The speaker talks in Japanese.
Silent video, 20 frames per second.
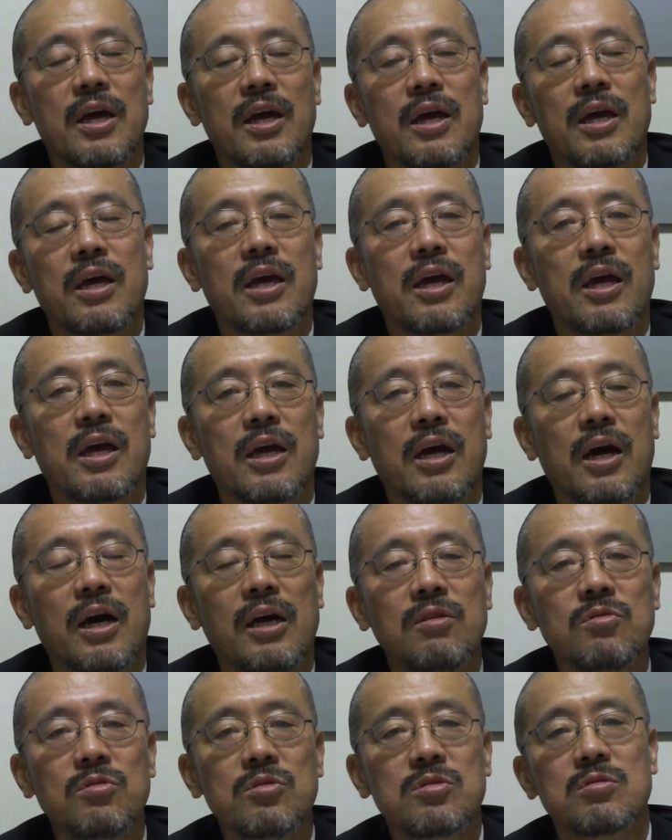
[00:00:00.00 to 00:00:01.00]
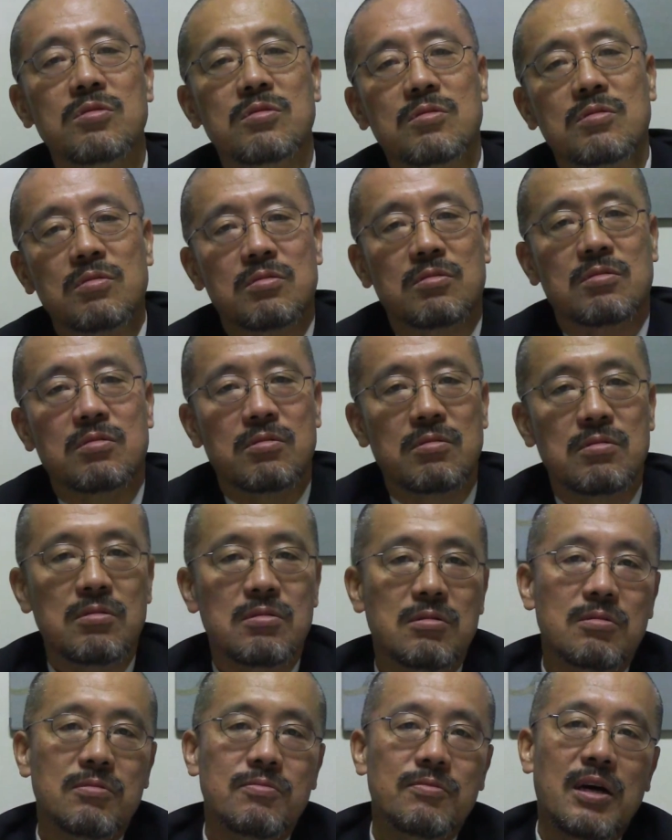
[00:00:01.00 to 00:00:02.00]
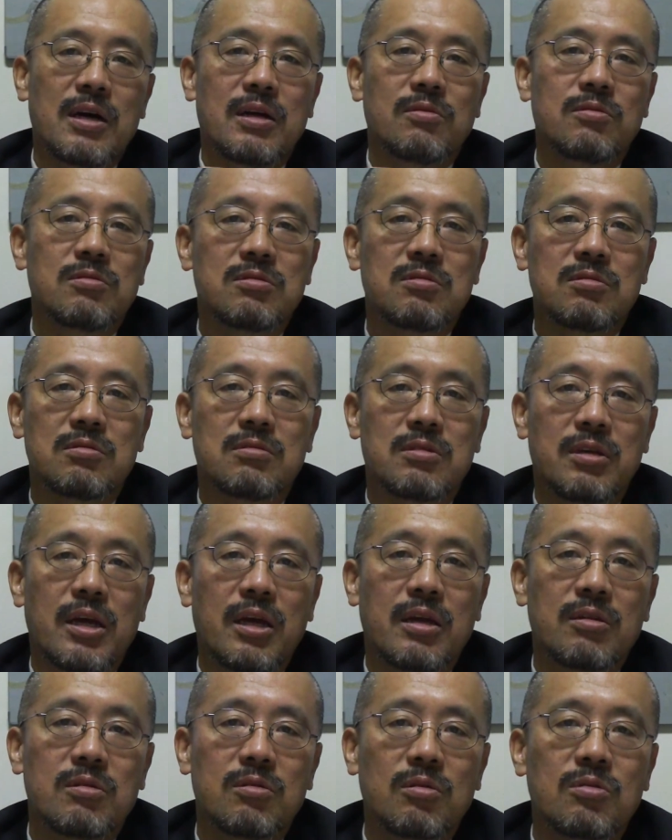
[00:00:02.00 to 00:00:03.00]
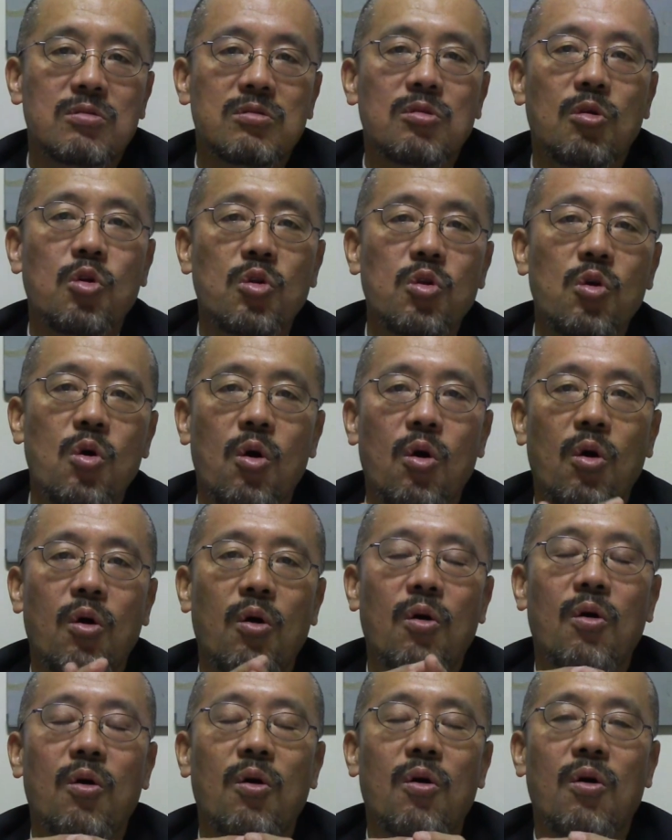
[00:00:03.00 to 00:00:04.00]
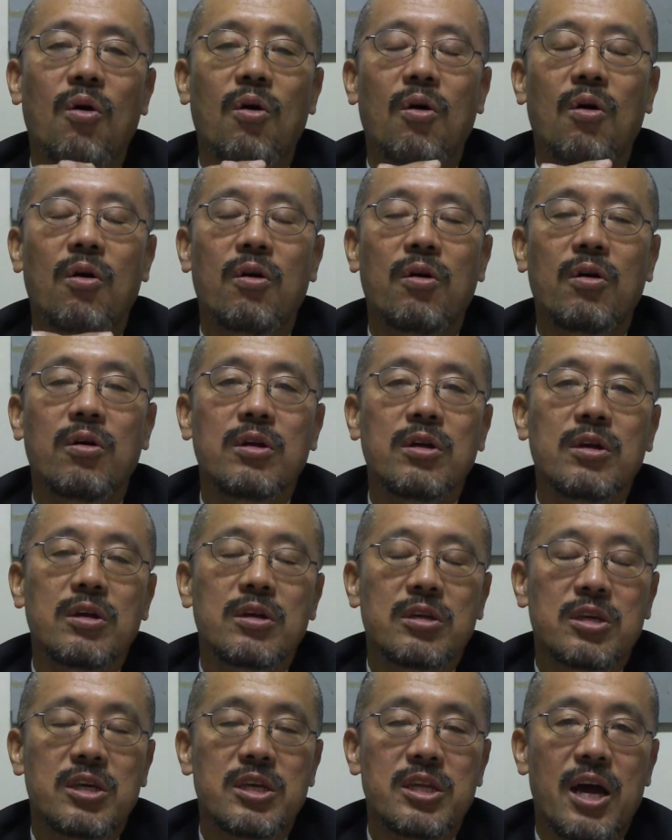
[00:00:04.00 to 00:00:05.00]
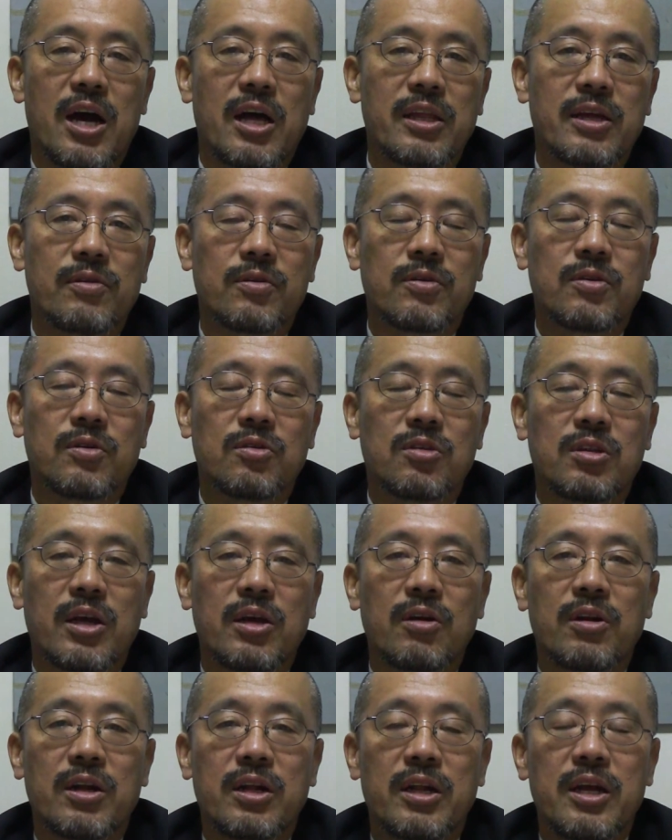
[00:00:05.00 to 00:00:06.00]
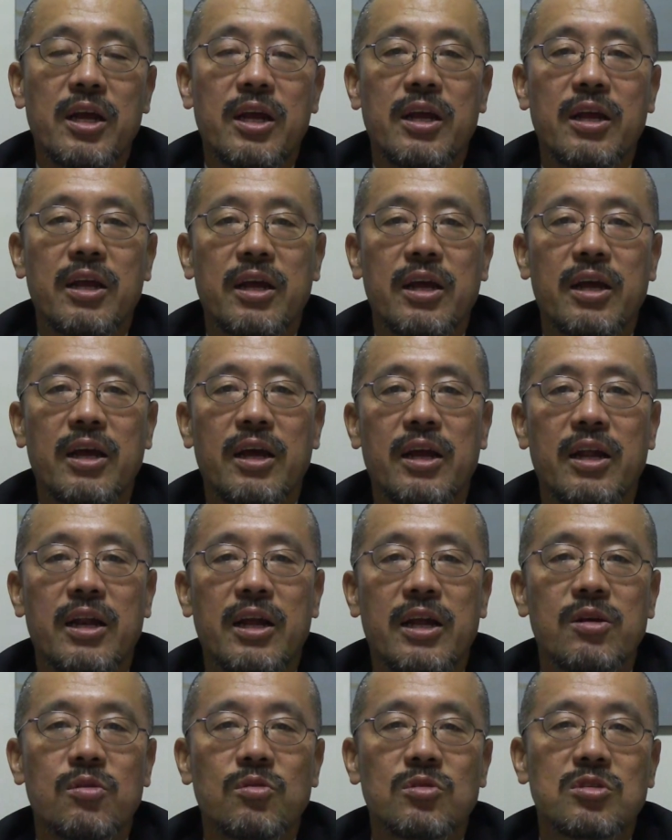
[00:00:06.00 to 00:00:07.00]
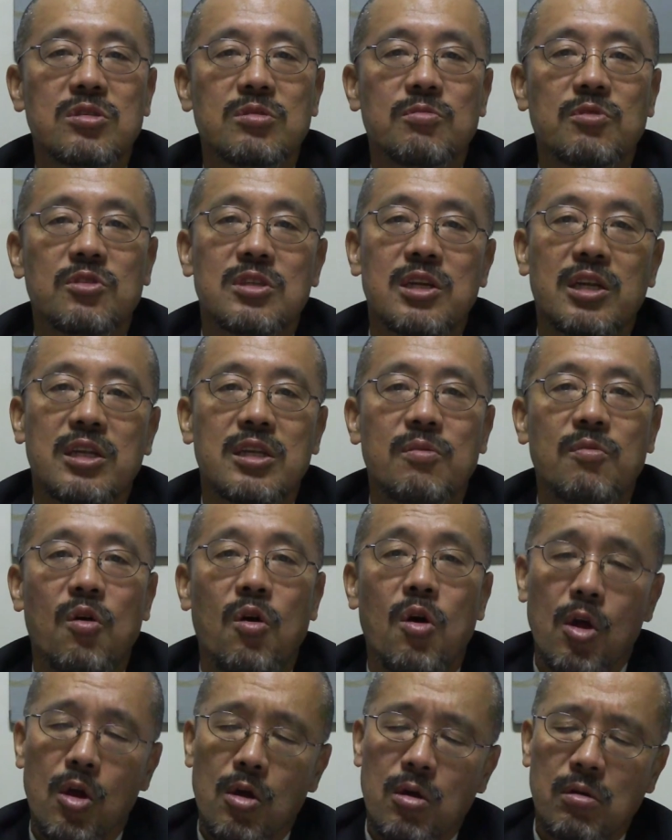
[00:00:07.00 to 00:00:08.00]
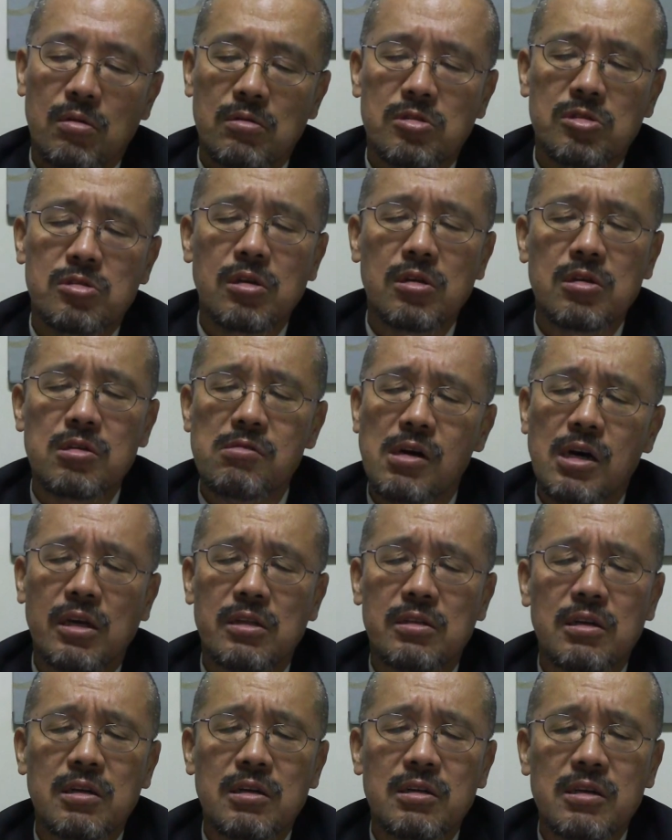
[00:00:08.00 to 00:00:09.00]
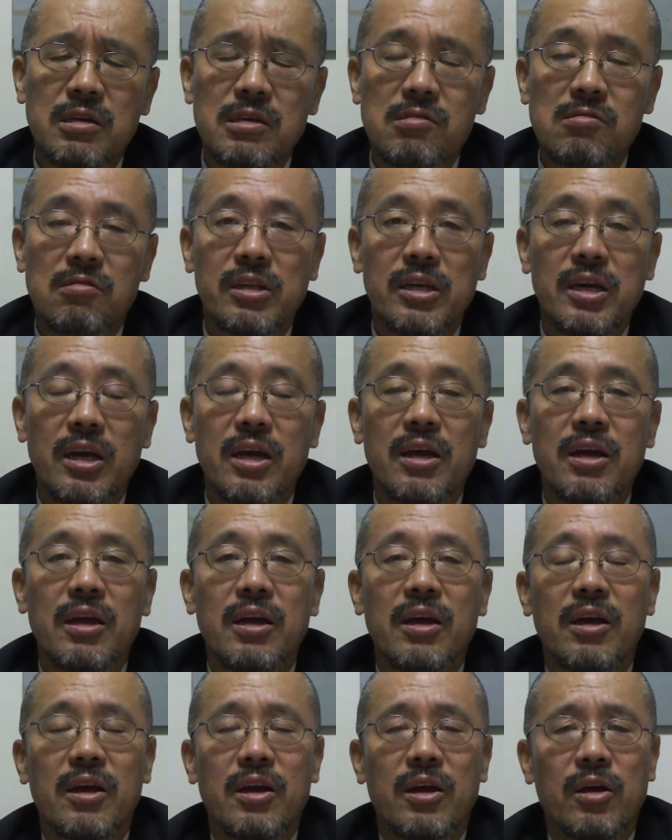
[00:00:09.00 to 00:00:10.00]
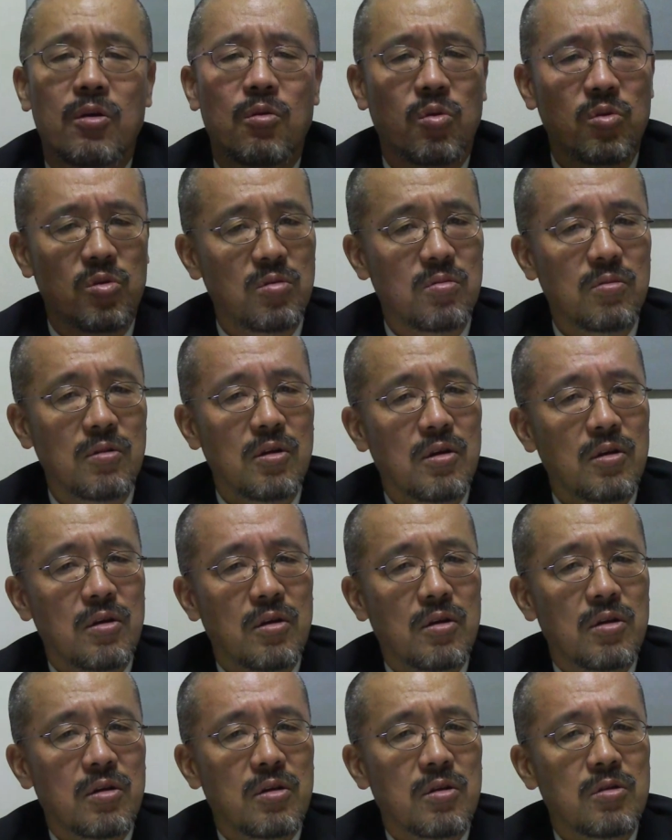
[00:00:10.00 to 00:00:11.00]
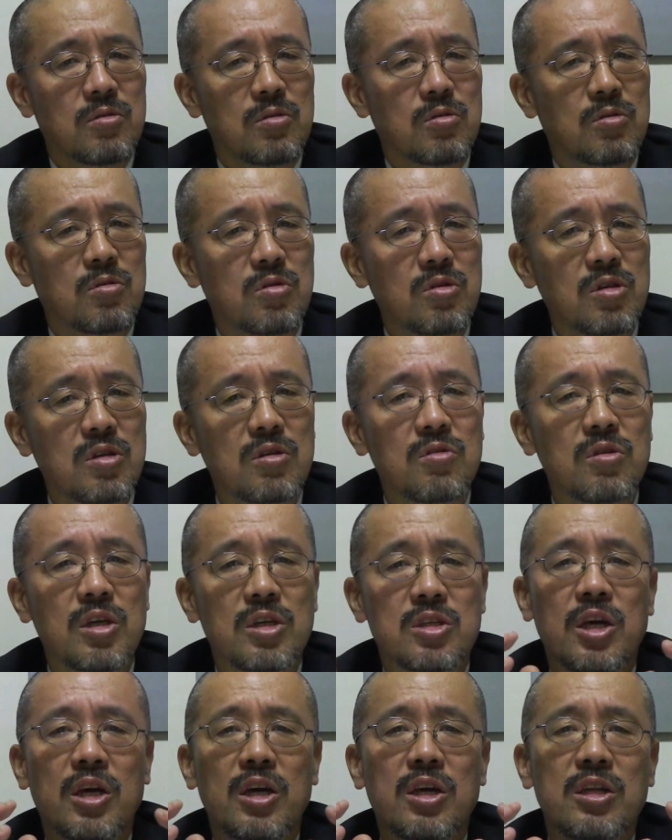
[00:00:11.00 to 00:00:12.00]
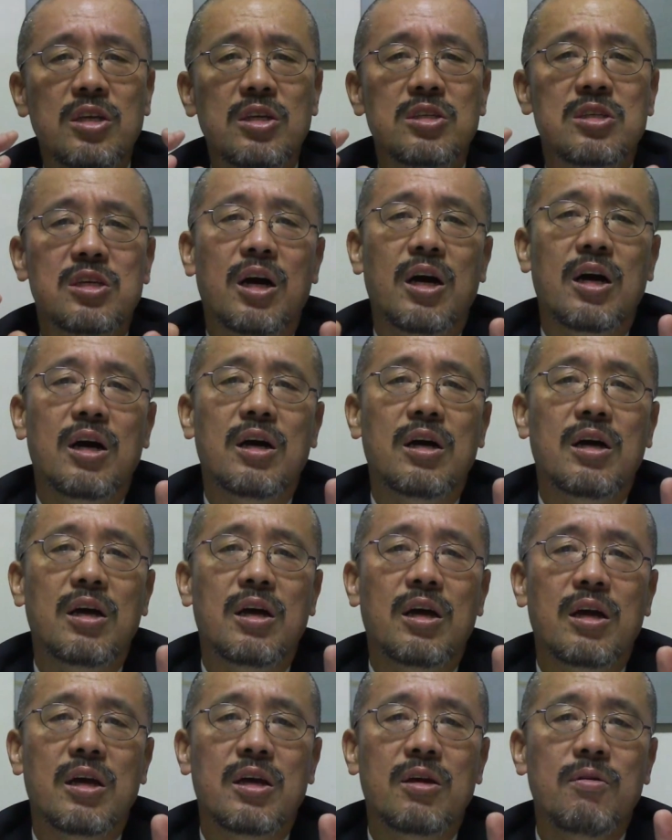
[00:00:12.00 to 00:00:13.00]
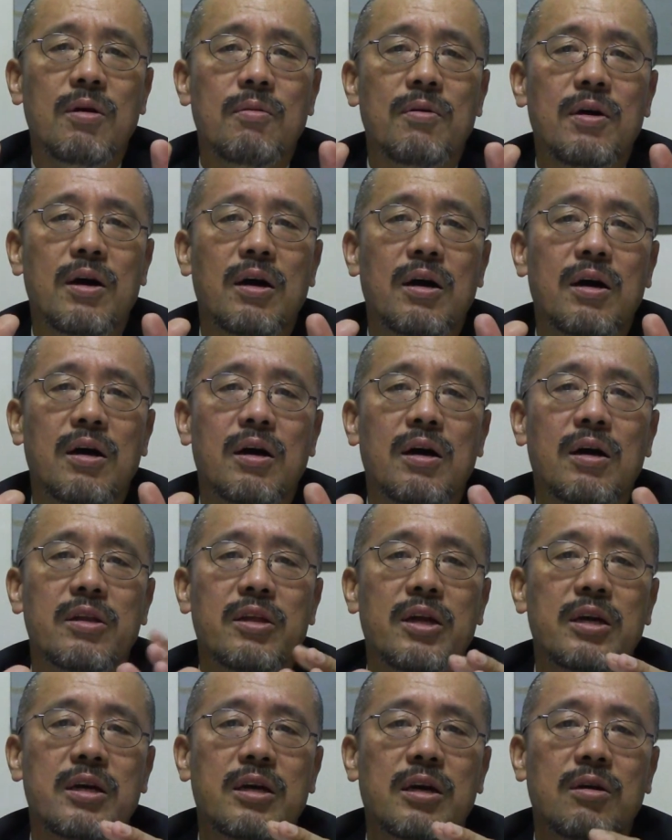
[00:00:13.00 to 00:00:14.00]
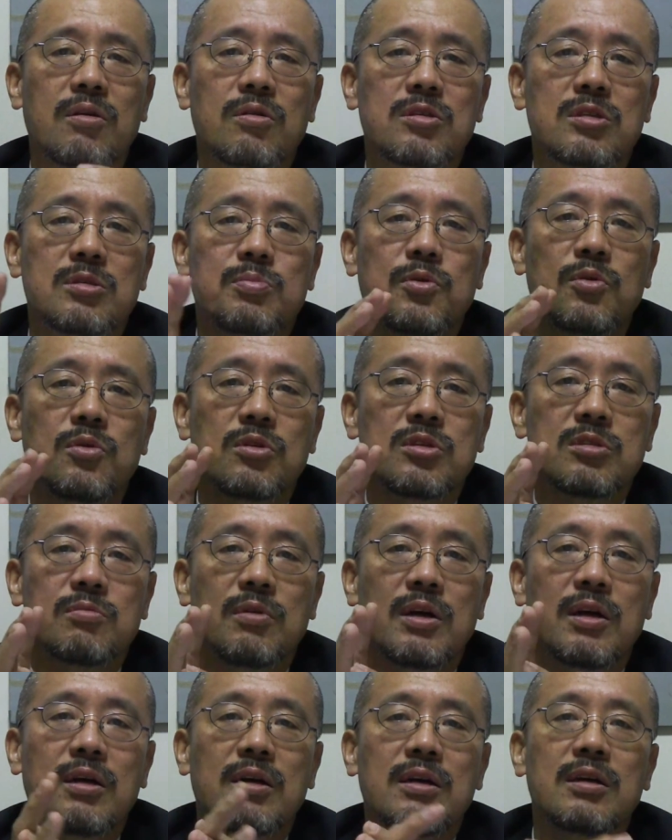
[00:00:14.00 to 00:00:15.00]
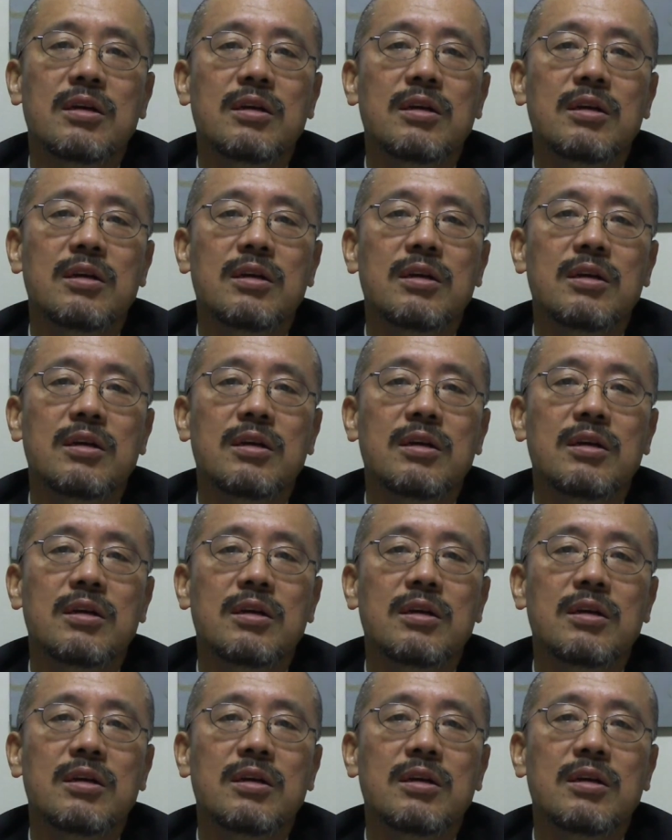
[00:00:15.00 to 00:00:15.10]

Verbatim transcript: えー、あの人のことを、まあ、あの人のね、独特の、木で鼻をくくったようなね、えー、何を質問されても、指摘は当たらないとかね、えー、国のね、責任者、えー、いわば内閣のスポークスマン